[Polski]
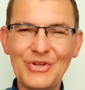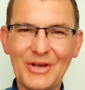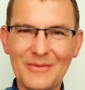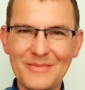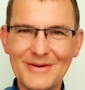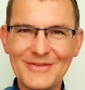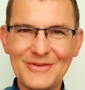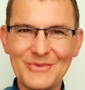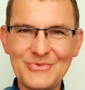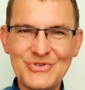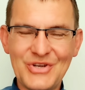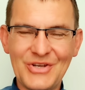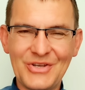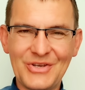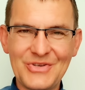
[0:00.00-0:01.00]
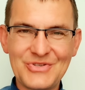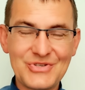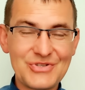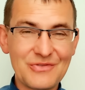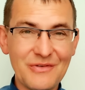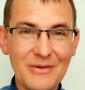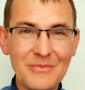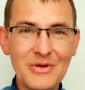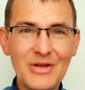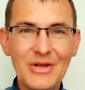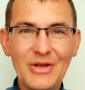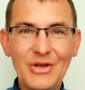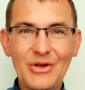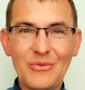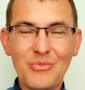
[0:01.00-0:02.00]
niech będą dzięki. Życzę Wam
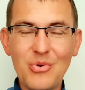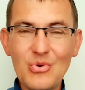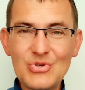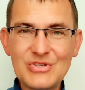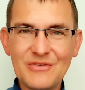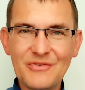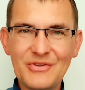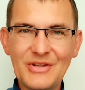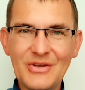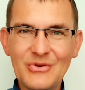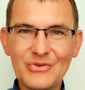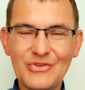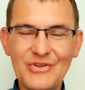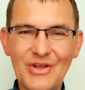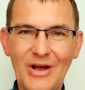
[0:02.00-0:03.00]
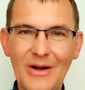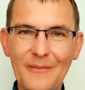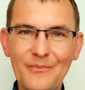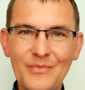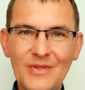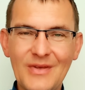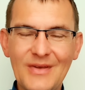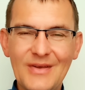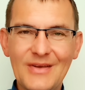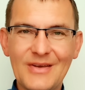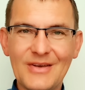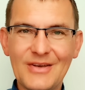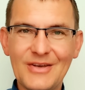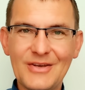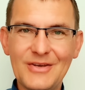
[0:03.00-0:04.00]
błogosławionego dnia
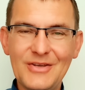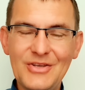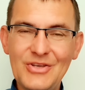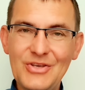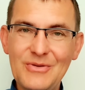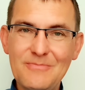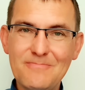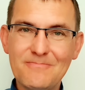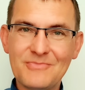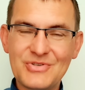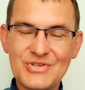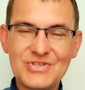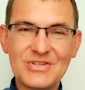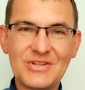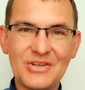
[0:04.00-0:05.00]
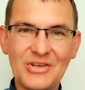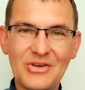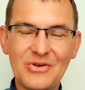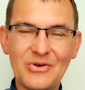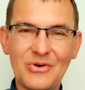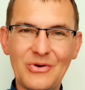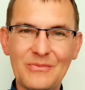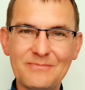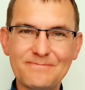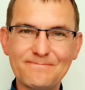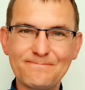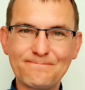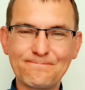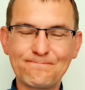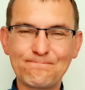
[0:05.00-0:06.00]
e, i życzę takiego
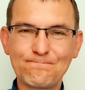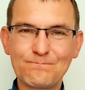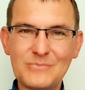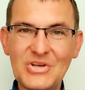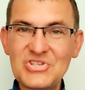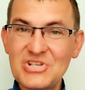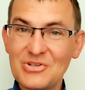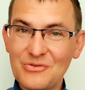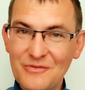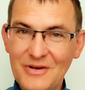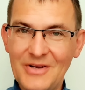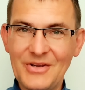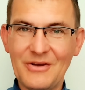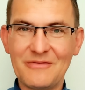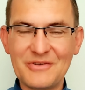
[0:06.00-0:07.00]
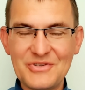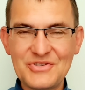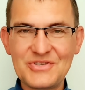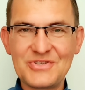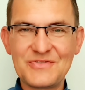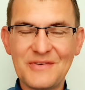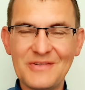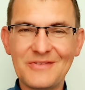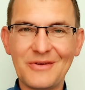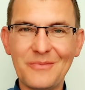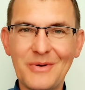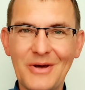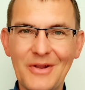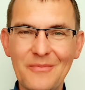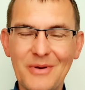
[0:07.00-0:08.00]
mm, naśladowania właśnie świętej
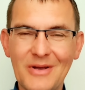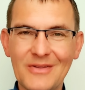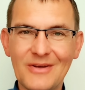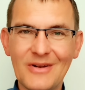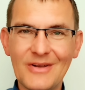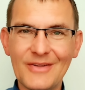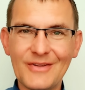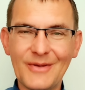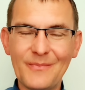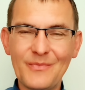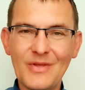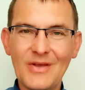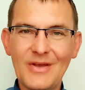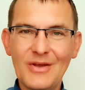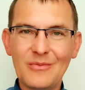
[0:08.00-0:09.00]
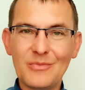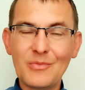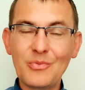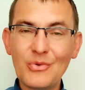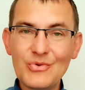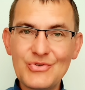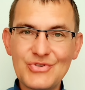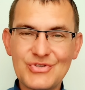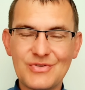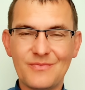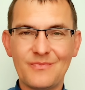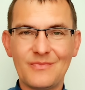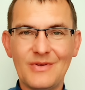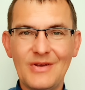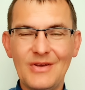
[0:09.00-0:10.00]
Marii Magdaleny, by pójść
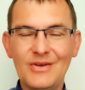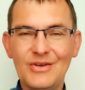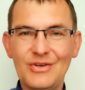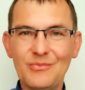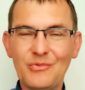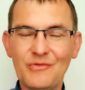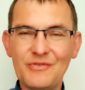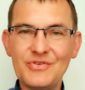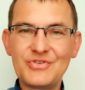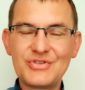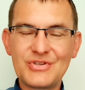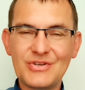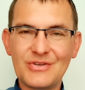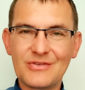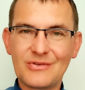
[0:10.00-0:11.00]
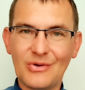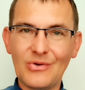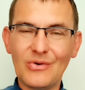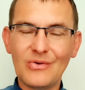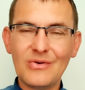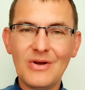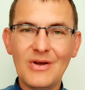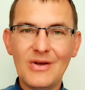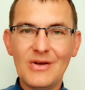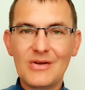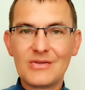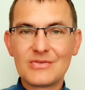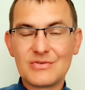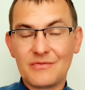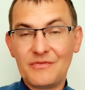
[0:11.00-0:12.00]
i mówić to,
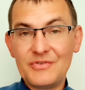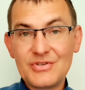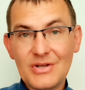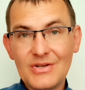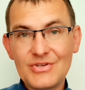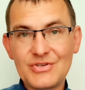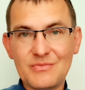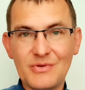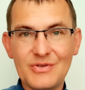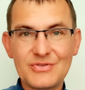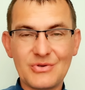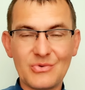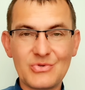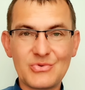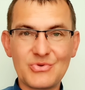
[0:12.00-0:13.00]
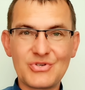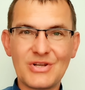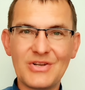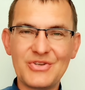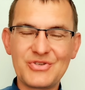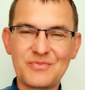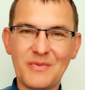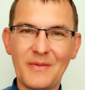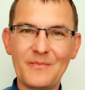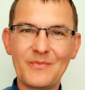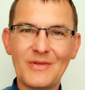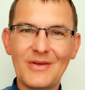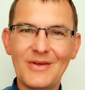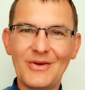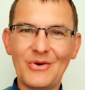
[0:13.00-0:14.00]
co widzieliśmy i co usłyszeliśmy
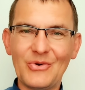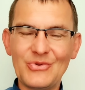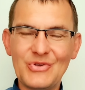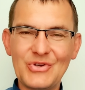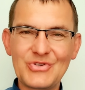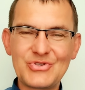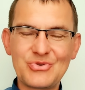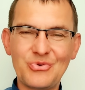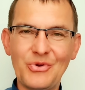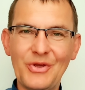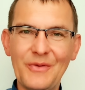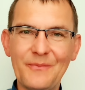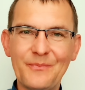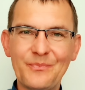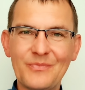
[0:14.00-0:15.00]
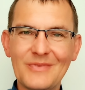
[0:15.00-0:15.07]
od Jeszui.